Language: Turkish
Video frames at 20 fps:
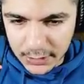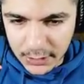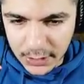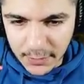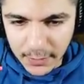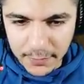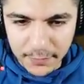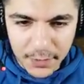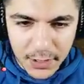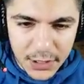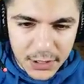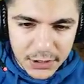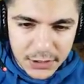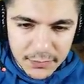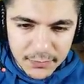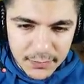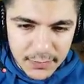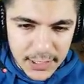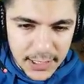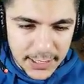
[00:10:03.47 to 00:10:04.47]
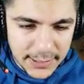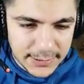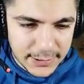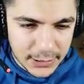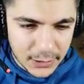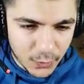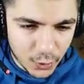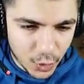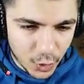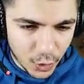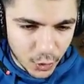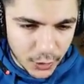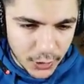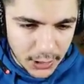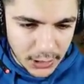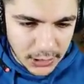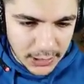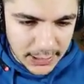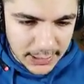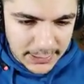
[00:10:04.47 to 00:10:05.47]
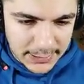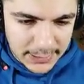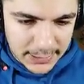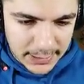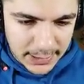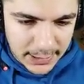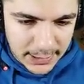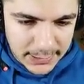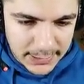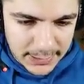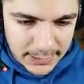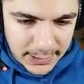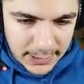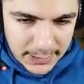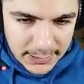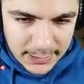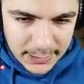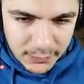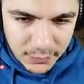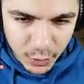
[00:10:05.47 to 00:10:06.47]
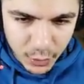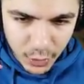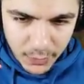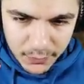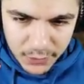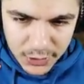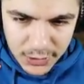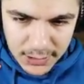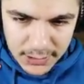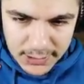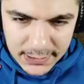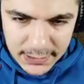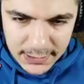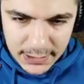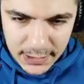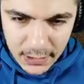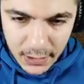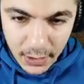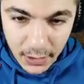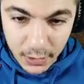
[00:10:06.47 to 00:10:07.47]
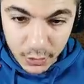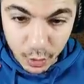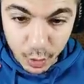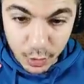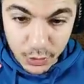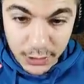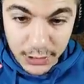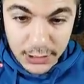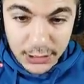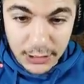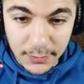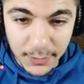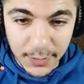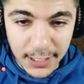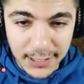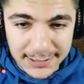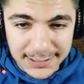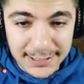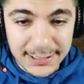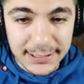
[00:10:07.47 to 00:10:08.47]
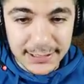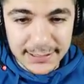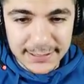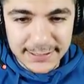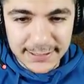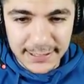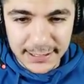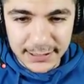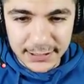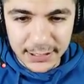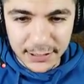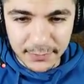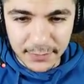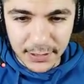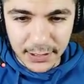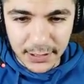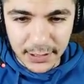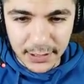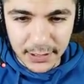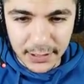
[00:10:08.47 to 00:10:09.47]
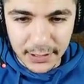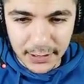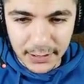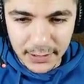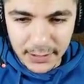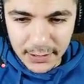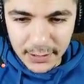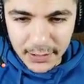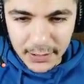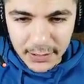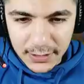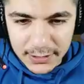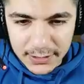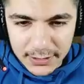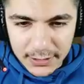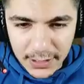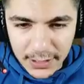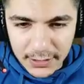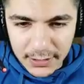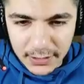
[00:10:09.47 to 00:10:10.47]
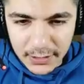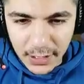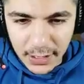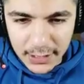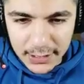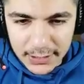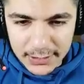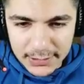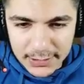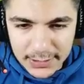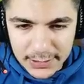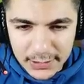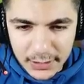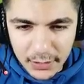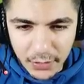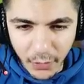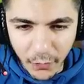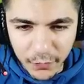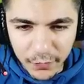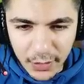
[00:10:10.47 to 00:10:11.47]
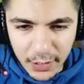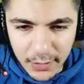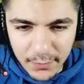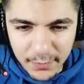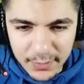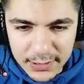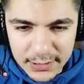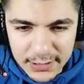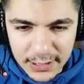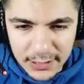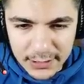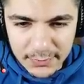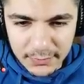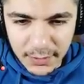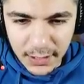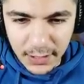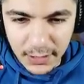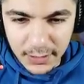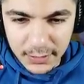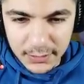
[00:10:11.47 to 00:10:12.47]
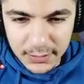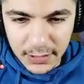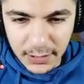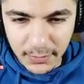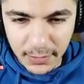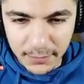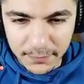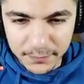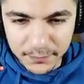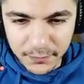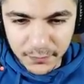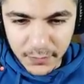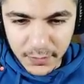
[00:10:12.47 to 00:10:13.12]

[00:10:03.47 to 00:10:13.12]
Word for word: Tamam. Şimdi ne eksik bu köyde? Ne eksik? Ne eksik? Ne eksik? Şu an bir şey eksik değil. Aa şu kraliçe bayağı sıkıntı çıkaracak bana. Lan ayrılsanız da öfkelenmeniz lazım. Ha tamam.